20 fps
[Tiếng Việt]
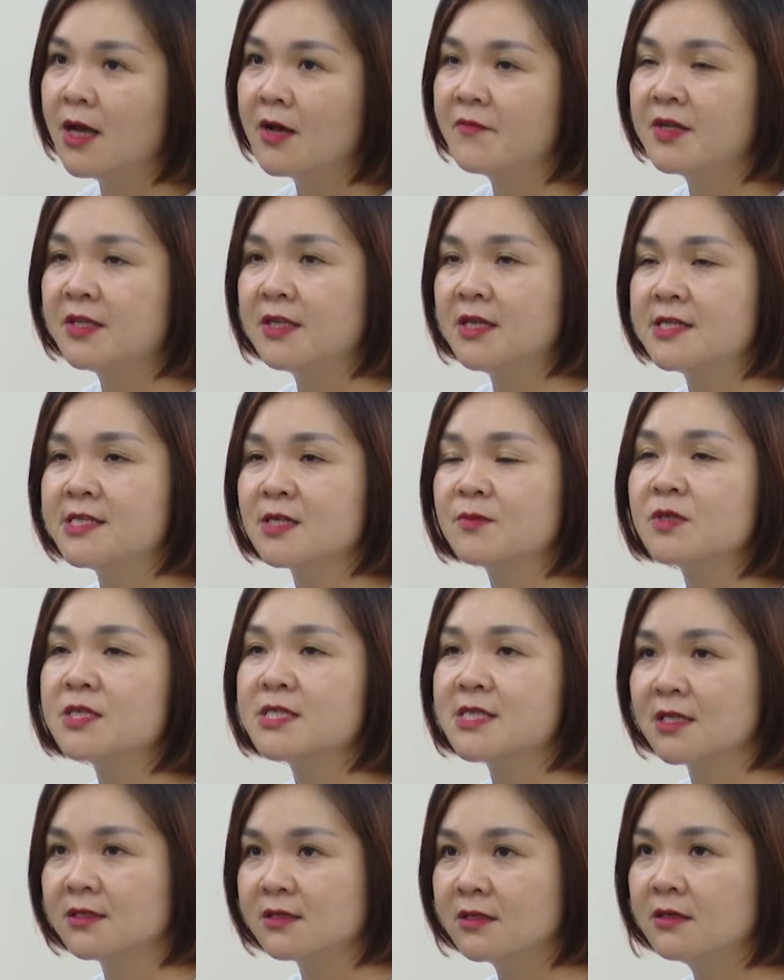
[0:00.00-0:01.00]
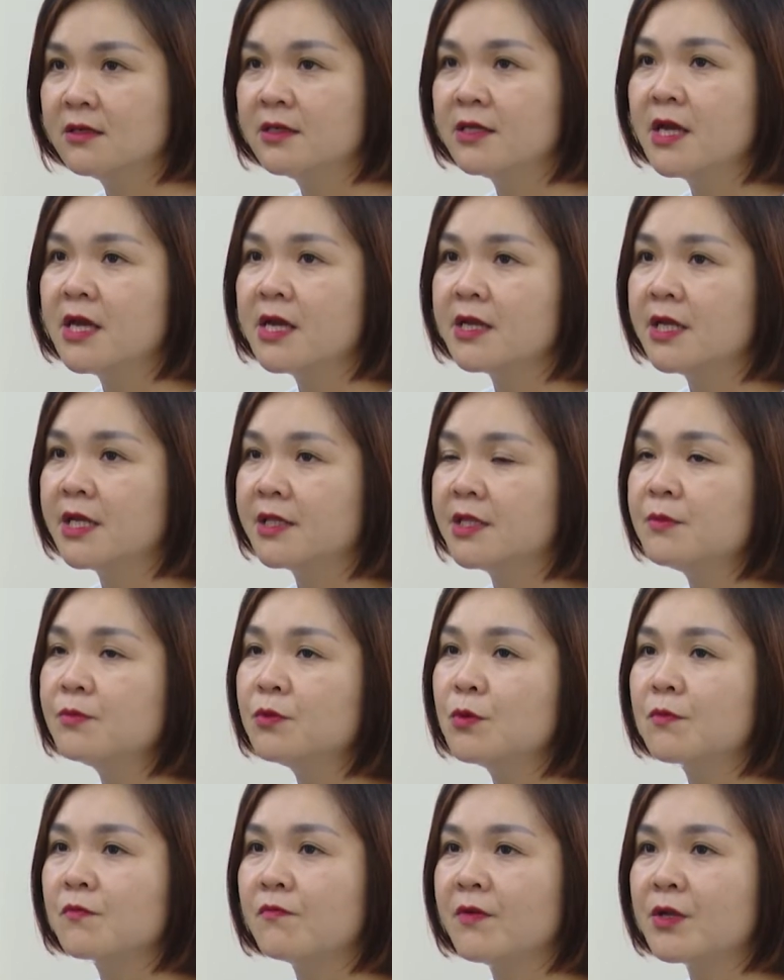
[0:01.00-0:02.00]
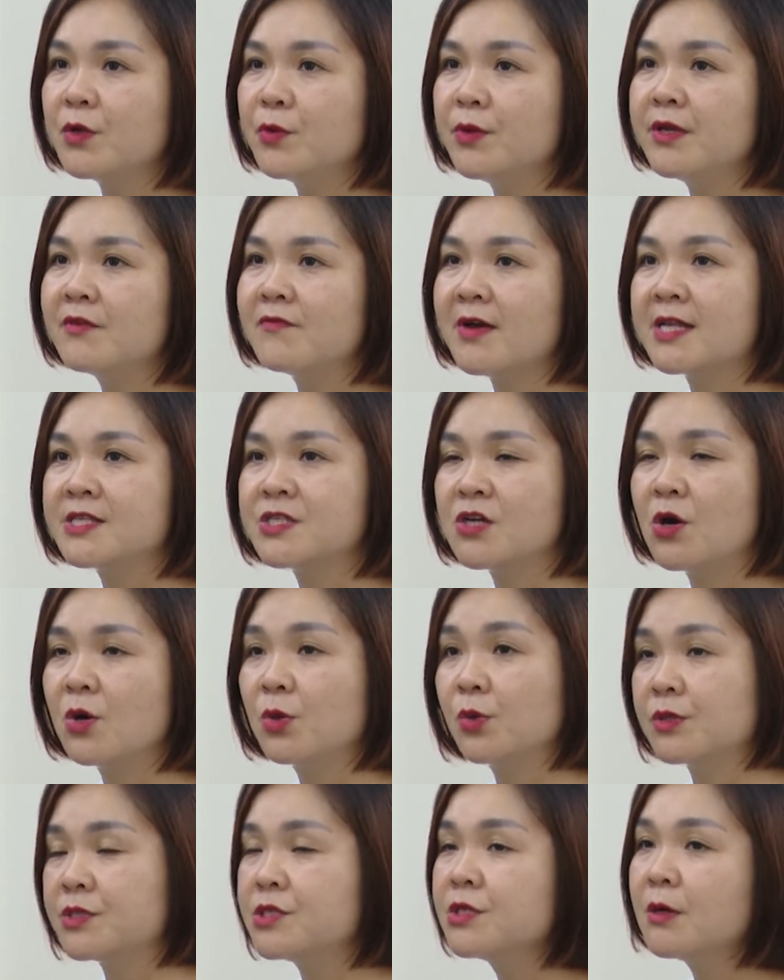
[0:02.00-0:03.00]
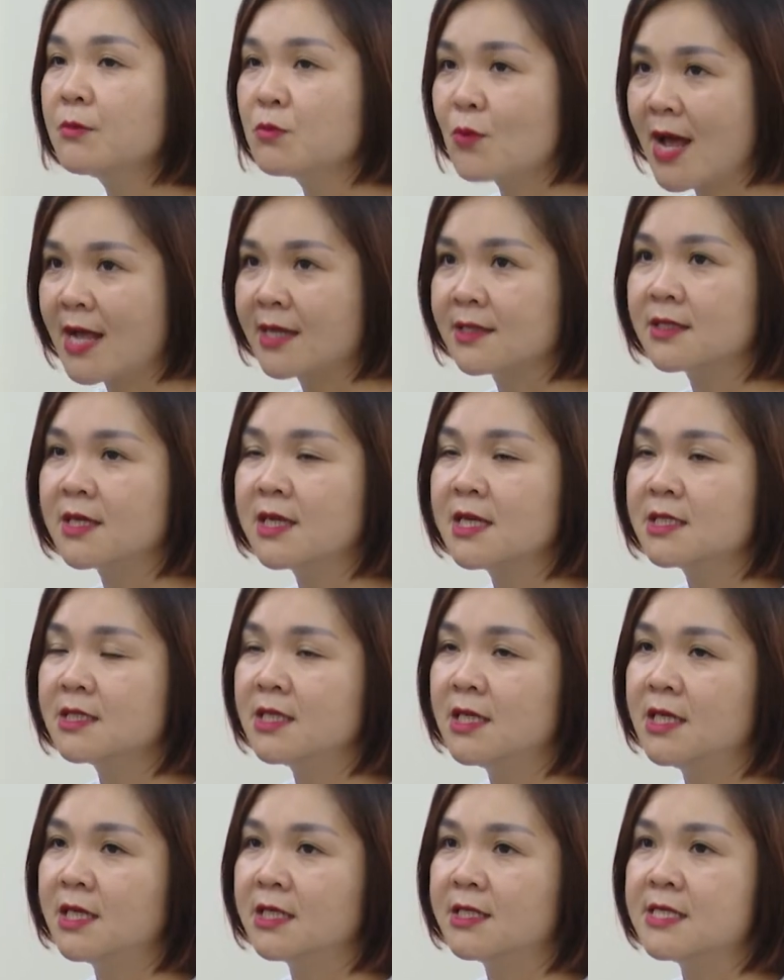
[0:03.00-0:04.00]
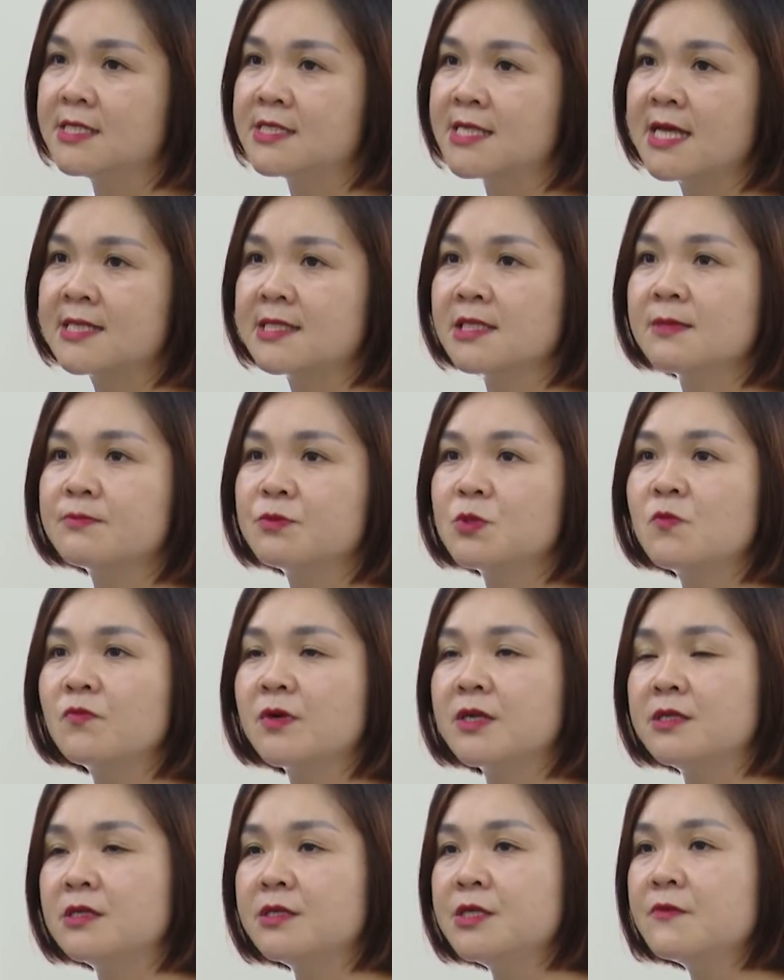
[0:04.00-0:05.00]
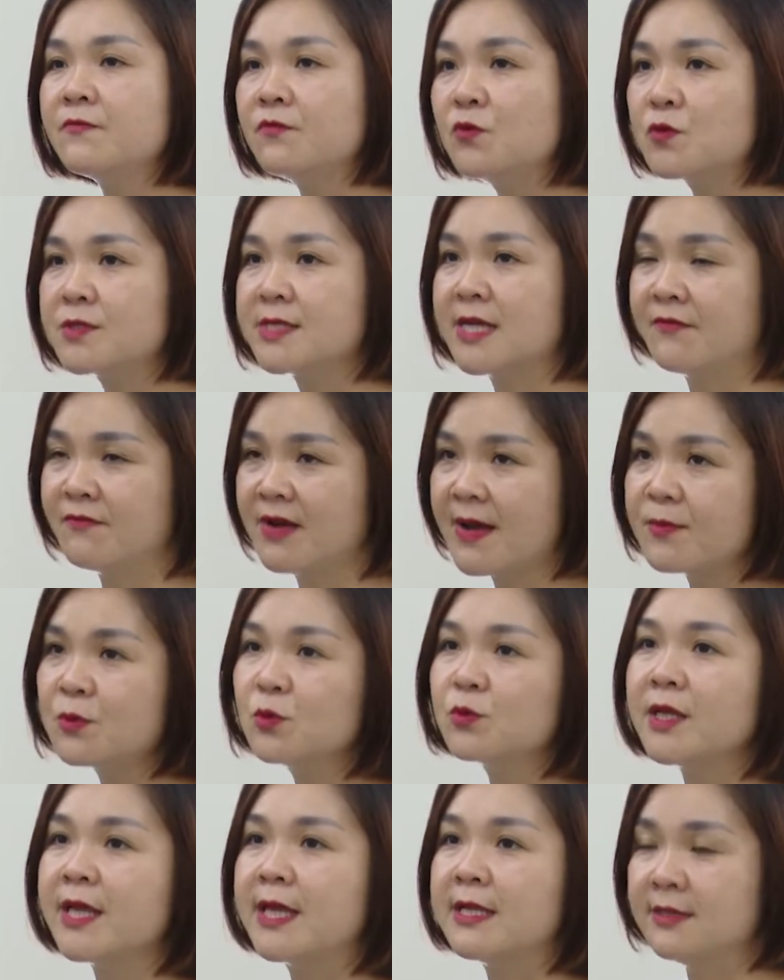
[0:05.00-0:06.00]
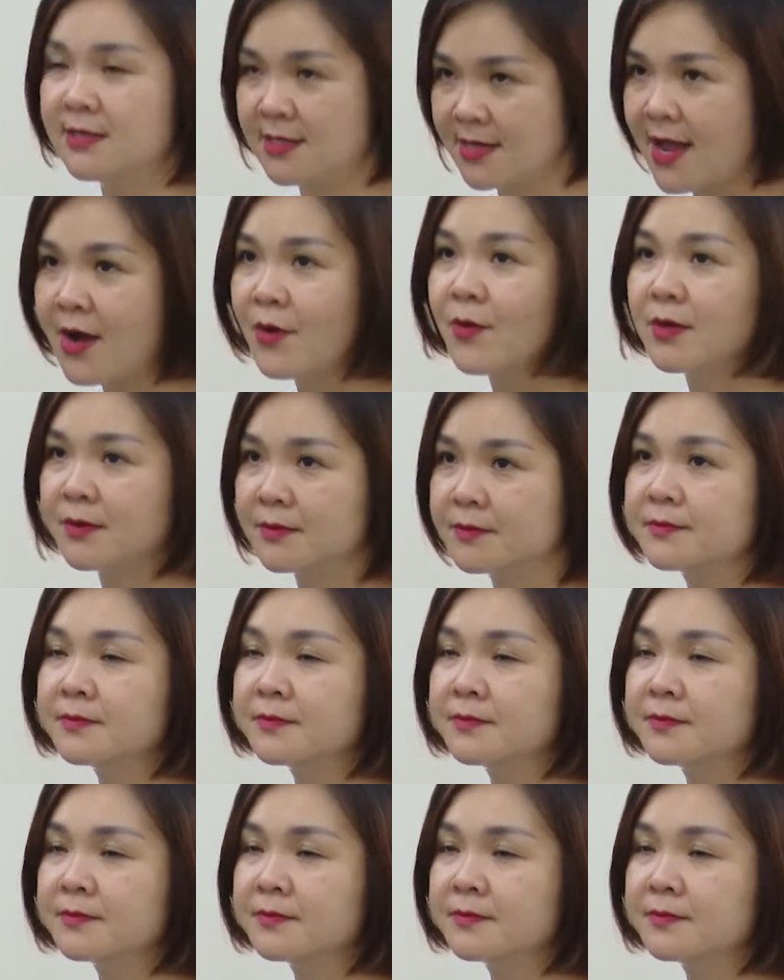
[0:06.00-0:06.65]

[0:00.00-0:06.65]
Vậy thì trong thời gian tới, để tiếp tục phát huy vai trò của tổ chức công đoàn, thì tỉnh Sa sẽ tập trung vào những nhiệm vụ giải pháp cụ thể như thế nào ạ?